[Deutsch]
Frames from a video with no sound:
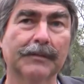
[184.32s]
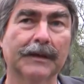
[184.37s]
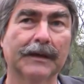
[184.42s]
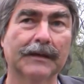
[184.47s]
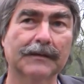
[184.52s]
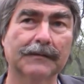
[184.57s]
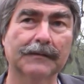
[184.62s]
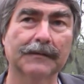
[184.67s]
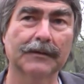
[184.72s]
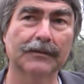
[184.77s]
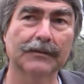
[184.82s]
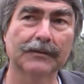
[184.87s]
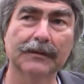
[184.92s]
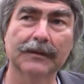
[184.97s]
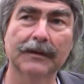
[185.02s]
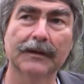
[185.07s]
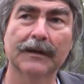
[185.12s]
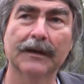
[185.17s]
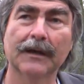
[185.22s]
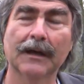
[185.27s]
Platz für
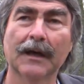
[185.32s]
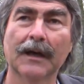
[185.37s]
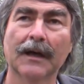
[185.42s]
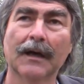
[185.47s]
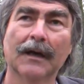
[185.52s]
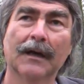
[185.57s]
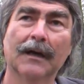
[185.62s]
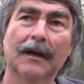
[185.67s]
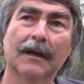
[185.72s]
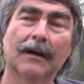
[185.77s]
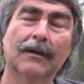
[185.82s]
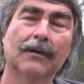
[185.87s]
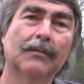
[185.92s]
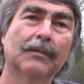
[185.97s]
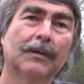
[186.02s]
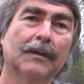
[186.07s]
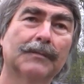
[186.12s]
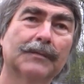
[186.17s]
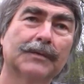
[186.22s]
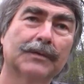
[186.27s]
Hunde, äh,
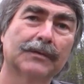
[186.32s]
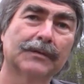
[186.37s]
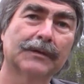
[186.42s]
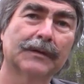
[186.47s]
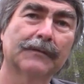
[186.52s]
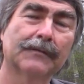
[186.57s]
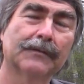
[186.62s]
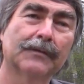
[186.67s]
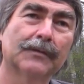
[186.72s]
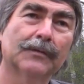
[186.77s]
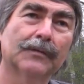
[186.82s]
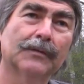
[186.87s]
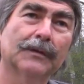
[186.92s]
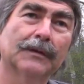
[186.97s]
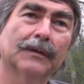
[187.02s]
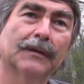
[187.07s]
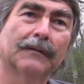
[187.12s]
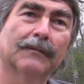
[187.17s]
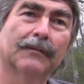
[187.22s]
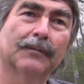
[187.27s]
überhaupt Zonen, wo,
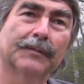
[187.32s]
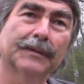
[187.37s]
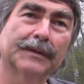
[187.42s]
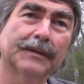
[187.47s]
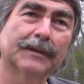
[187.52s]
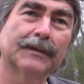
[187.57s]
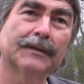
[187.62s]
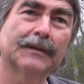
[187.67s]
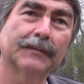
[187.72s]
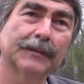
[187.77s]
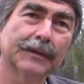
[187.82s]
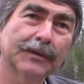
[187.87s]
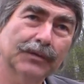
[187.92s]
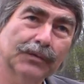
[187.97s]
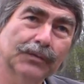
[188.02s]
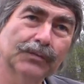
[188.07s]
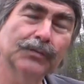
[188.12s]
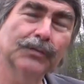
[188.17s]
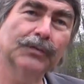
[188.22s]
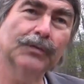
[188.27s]
äh, wo Besitzer
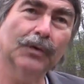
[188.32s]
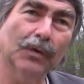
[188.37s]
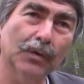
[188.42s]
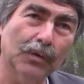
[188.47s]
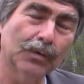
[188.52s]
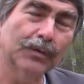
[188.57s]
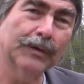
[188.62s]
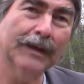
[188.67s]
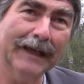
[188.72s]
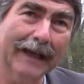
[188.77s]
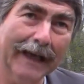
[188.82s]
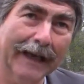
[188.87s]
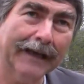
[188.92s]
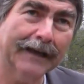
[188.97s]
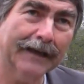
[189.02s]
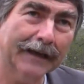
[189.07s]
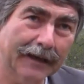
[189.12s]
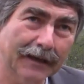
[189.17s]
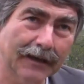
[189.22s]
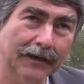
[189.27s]
mit Hunden ohne
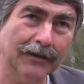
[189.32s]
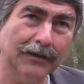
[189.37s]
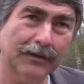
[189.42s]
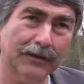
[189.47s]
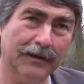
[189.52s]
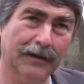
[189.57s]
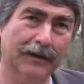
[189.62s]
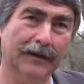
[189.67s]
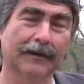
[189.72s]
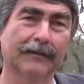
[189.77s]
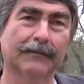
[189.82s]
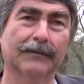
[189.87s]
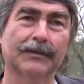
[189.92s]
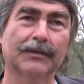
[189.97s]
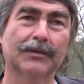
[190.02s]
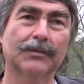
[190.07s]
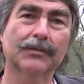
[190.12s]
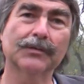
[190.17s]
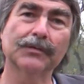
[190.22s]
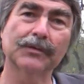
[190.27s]
Leine auch äh,
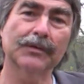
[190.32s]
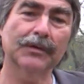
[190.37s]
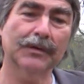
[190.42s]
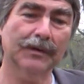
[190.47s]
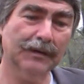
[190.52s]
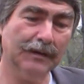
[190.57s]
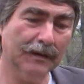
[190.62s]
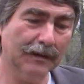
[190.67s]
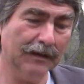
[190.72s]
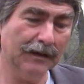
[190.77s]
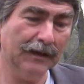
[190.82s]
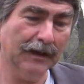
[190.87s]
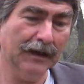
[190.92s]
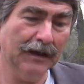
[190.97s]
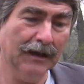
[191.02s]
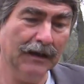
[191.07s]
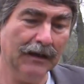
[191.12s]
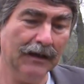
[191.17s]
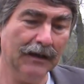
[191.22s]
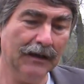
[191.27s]
was tun können,
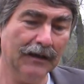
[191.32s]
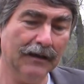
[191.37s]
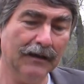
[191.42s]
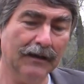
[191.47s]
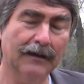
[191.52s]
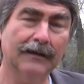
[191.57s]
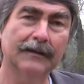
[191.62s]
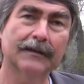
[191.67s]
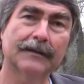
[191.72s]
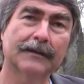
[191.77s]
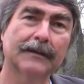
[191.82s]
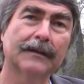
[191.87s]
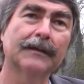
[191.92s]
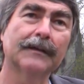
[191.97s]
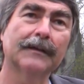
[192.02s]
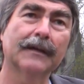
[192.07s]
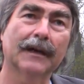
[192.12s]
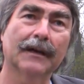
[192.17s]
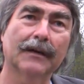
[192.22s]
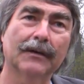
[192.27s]
äh,
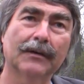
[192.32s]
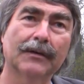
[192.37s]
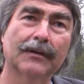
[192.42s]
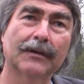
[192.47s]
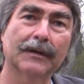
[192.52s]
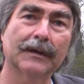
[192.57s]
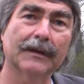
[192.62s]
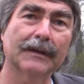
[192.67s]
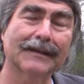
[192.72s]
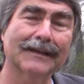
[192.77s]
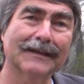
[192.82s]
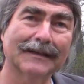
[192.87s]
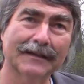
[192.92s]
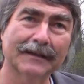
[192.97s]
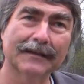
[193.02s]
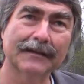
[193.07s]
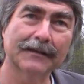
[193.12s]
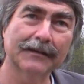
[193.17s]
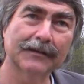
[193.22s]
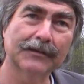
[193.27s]
sind ja auch
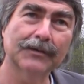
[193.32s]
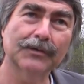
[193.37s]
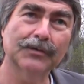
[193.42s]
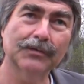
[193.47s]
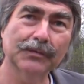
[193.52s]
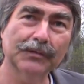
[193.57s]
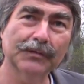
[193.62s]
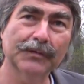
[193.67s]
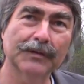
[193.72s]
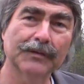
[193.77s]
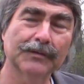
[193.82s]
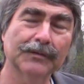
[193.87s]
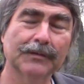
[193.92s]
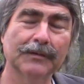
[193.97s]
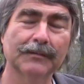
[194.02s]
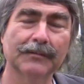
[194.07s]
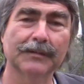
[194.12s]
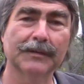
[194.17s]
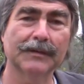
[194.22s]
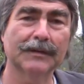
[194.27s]
sind nicht nur gut für
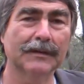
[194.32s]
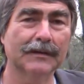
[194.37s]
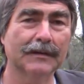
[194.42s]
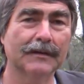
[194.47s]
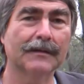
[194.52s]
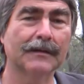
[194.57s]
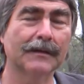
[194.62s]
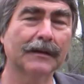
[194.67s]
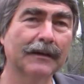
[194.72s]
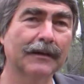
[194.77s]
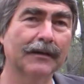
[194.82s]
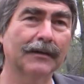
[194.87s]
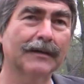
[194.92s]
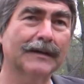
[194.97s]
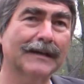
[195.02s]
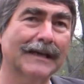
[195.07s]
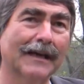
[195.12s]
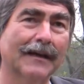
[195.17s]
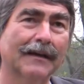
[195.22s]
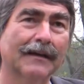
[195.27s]
Hunde und Besitzer, sind ja
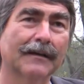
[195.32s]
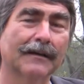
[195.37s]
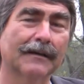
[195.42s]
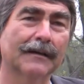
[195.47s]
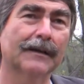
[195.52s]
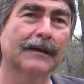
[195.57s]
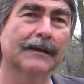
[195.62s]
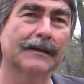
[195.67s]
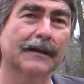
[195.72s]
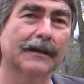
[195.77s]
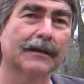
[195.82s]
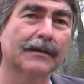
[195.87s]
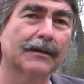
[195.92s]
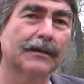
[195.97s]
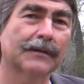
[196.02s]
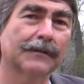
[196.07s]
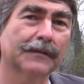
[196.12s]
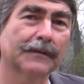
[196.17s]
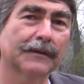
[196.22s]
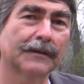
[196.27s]
auch Zeichen an die
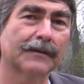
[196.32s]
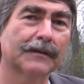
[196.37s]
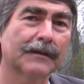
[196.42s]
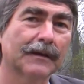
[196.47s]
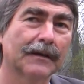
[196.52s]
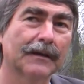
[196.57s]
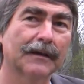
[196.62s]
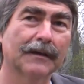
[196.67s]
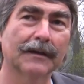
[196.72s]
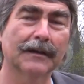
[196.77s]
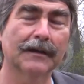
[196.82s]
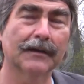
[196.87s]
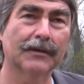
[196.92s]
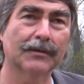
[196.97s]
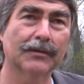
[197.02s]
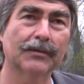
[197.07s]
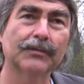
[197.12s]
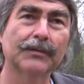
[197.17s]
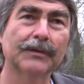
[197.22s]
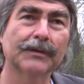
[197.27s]
Gesellschaft, dass äh,
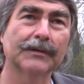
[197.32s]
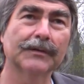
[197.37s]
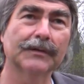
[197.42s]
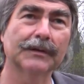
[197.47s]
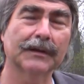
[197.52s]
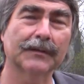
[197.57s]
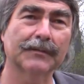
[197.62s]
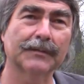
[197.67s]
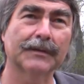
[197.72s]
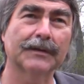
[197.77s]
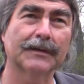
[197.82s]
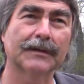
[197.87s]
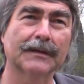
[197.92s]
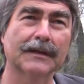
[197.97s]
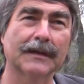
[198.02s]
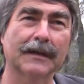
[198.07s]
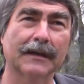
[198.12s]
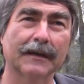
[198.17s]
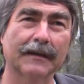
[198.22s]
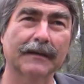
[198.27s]
auch Hunde und ihre
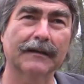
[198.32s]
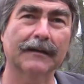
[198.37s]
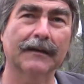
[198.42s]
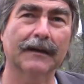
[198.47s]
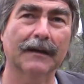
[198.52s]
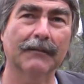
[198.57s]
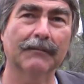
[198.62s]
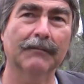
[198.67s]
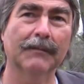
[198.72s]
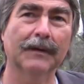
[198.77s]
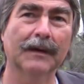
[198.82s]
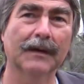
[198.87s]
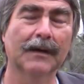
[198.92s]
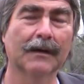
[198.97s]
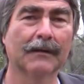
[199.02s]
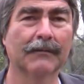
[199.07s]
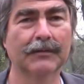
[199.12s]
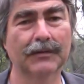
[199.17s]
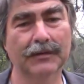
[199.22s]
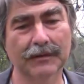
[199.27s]
Besitzer Rechte haben.
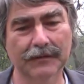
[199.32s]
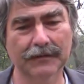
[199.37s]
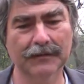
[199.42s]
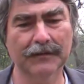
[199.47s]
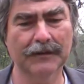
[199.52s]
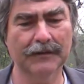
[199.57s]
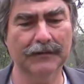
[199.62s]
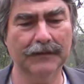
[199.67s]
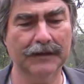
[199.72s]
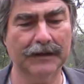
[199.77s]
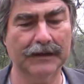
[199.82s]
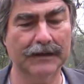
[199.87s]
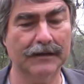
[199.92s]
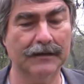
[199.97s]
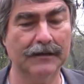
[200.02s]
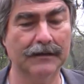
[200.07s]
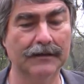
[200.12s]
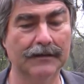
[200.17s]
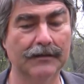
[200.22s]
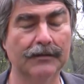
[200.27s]
Wir dürfen nicht
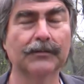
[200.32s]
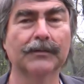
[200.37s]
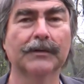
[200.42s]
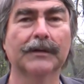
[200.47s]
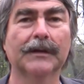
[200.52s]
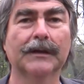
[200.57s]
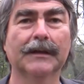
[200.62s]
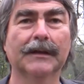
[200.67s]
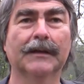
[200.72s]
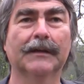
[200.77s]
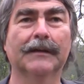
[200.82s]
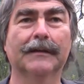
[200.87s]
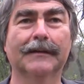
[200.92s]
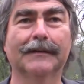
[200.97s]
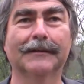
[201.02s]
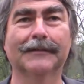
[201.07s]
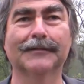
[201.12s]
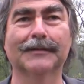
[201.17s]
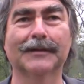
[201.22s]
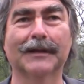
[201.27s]
vergessen, dass Hunde
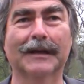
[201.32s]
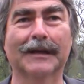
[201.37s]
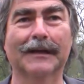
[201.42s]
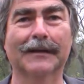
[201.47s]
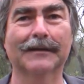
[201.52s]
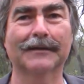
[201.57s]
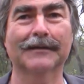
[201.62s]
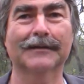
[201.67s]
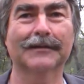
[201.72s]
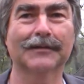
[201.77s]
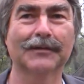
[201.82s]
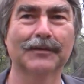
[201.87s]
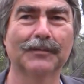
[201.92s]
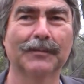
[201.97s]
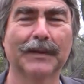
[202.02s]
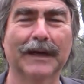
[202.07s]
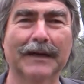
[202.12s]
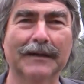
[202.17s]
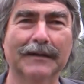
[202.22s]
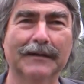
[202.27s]
äh, unsere ältesten
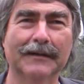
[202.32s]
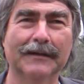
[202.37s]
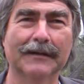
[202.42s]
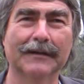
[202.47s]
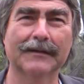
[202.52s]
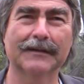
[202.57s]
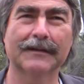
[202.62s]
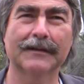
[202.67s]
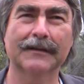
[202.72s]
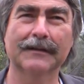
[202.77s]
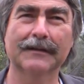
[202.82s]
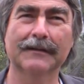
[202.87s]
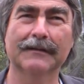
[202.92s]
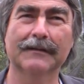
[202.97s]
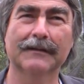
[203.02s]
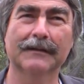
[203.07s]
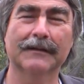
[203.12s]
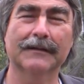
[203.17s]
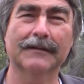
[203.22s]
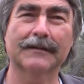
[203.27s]
Kumpantiere sind.
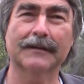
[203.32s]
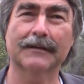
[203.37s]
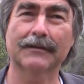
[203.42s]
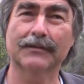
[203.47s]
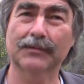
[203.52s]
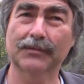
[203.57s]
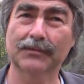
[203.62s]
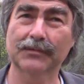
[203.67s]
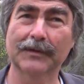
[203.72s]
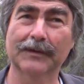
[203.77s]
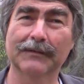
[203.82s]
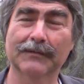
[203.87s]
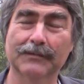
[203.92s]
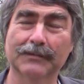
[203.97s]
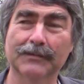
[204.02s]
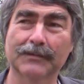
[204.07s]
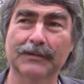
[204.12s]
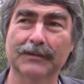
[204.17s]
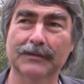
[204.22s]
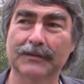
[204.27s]
Die ganze
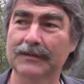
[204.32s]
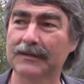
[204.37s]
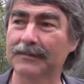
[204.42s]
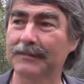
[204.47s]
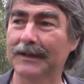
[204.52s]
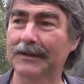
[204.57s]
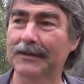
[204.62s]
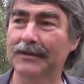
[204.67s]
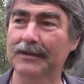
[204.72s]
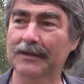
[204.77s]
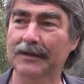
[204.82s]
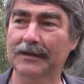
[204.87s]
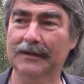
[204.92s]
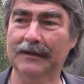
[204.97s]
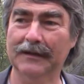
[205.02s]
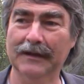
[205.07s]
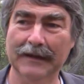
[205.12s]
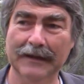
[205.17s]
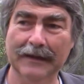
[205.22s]
Kulturevolution des Menschen hat